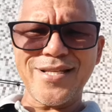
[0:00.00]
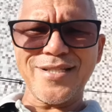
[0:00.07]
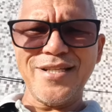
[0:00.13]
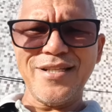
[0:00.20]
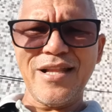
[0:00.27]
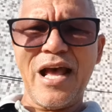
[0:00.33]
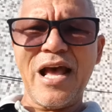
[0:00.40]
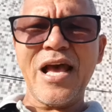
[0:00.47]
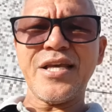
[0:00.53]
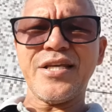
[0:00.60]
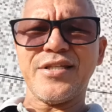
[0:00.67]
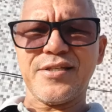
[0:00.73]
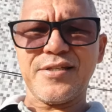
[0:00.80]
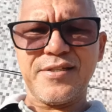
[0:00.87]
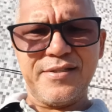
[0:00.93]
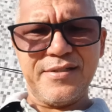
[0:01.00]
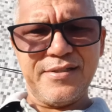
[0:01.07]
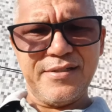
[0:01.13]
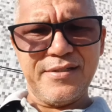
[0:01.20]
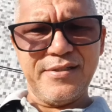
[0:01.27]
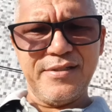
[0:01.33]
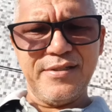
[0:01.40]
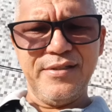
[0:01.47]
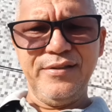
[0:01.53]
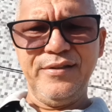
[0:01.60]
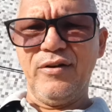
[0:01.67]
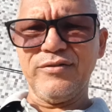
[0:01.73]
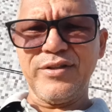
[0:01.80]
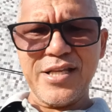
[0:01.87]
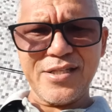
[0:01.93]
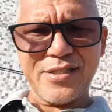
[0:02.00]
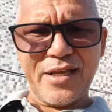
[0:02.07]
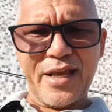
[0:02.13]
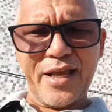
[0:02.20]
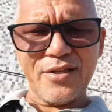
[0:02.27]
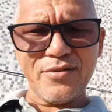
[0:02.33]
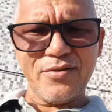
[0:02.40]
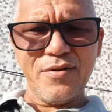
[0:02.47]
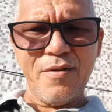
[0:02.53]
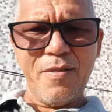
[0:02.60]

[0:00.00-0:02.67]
sinais, não dá certo.